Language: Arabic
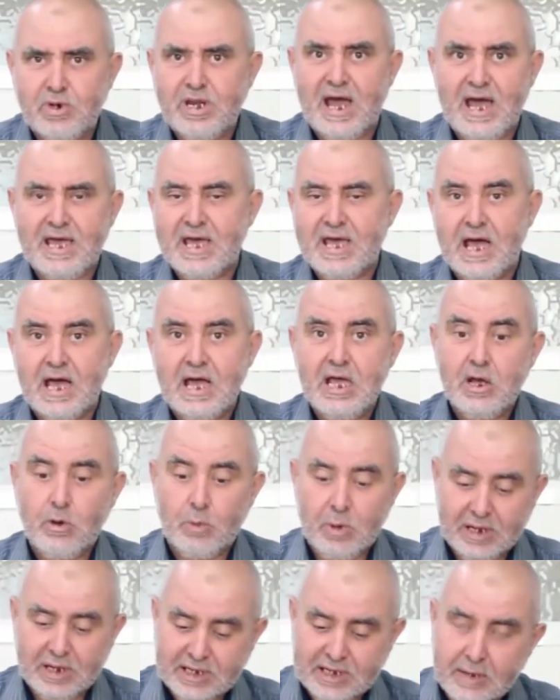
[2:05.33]
والعياء
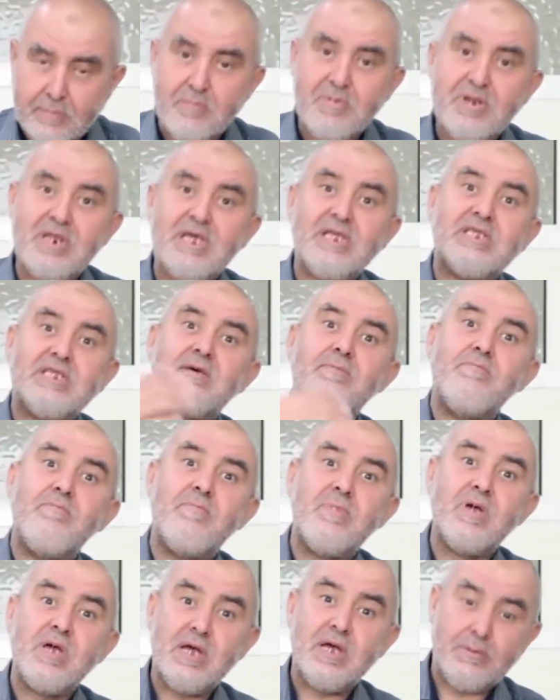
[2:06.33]
ولكن من
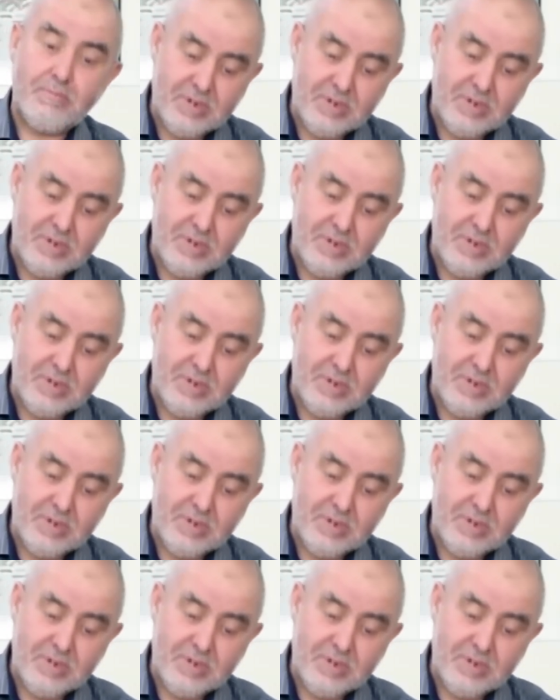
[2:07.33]
الدم